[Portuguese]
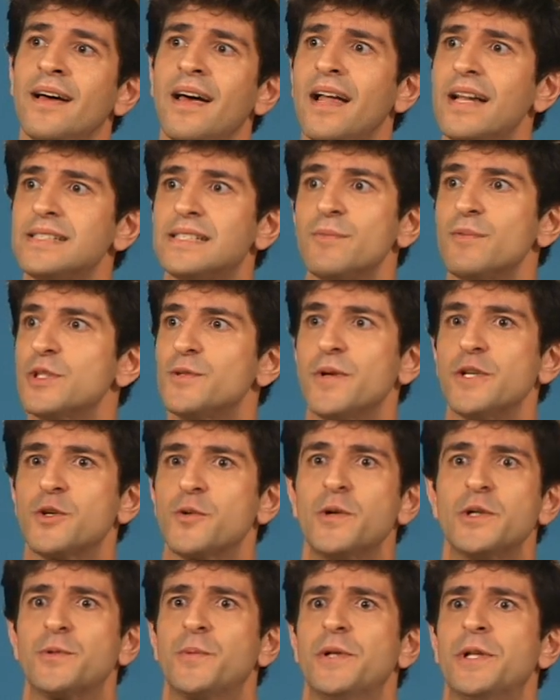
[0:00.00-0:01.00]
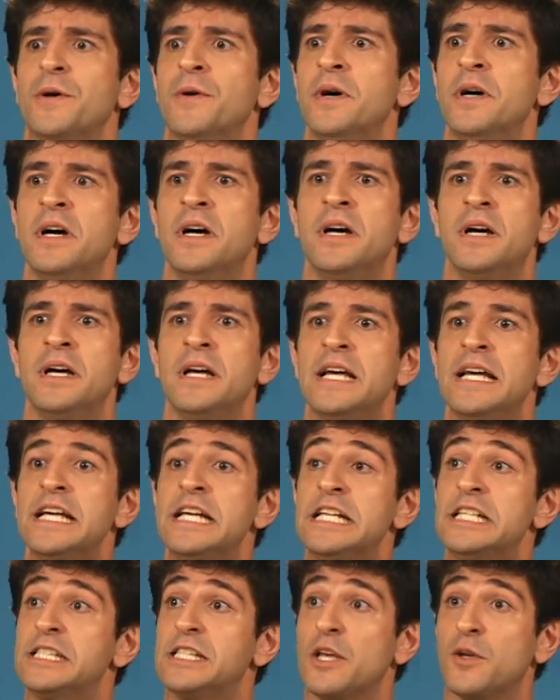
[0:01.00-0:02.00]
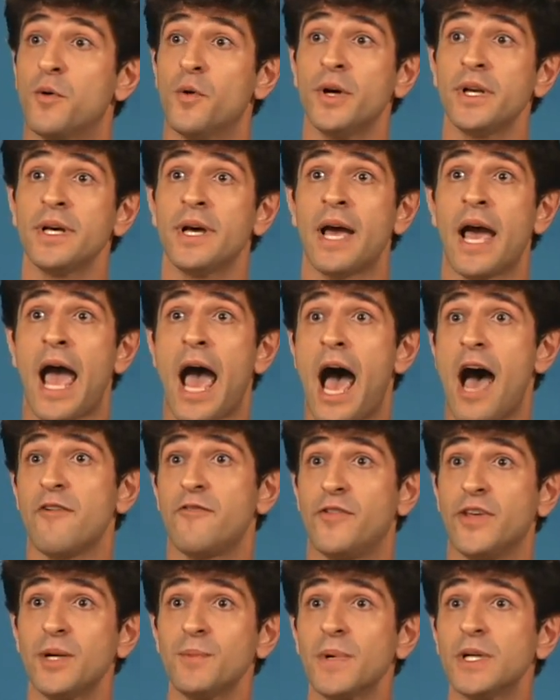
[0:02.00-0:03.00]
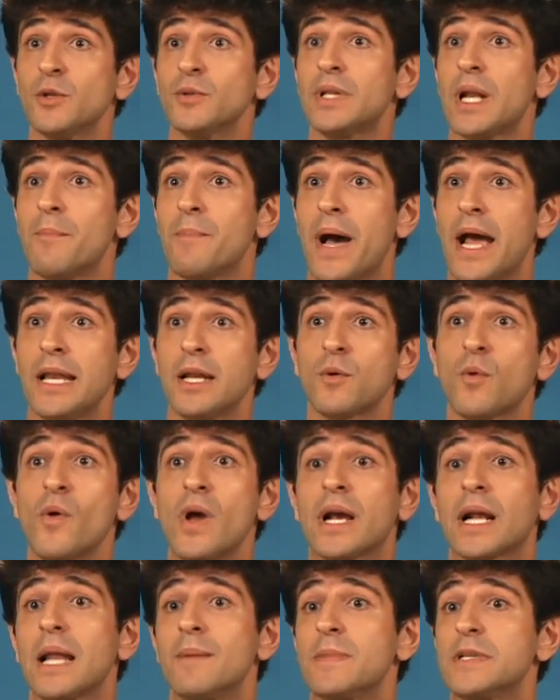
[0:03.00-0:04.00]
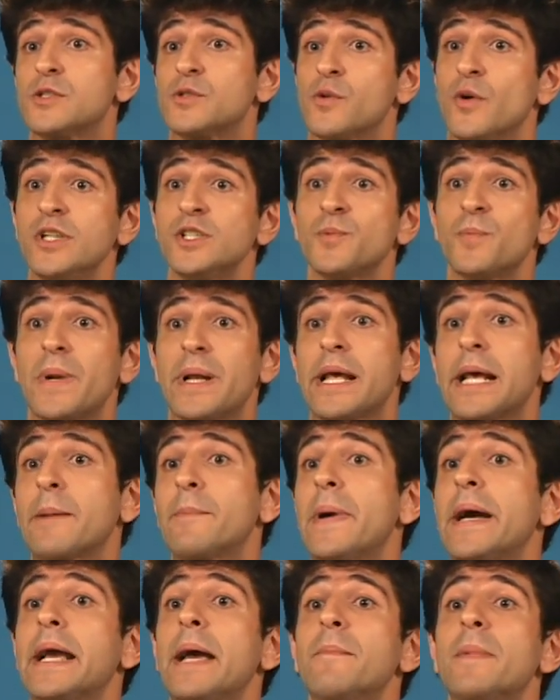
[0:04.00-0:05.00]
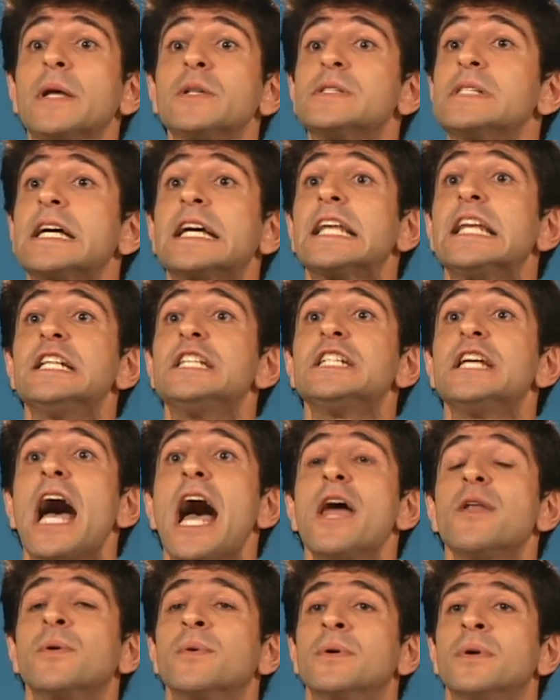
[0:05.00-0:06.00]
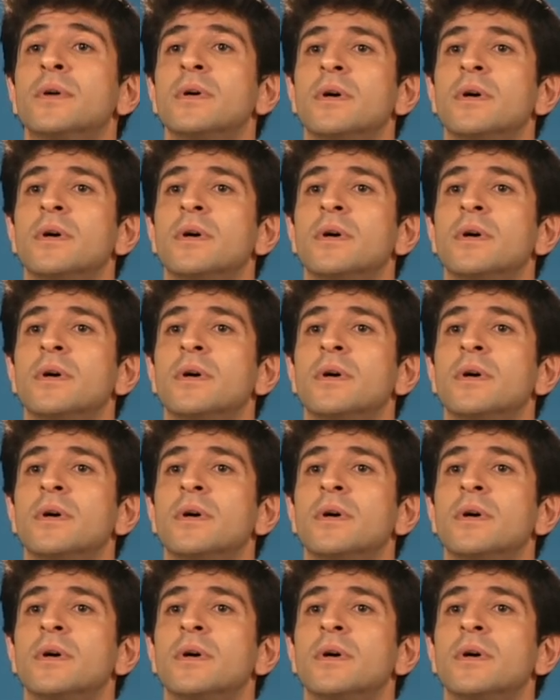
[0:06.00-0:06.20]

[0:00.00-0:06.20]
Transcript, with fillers: Ela simplesmente me respondeu: Senhor, a firma não trabalha com reclamações para pagamentos a crediário.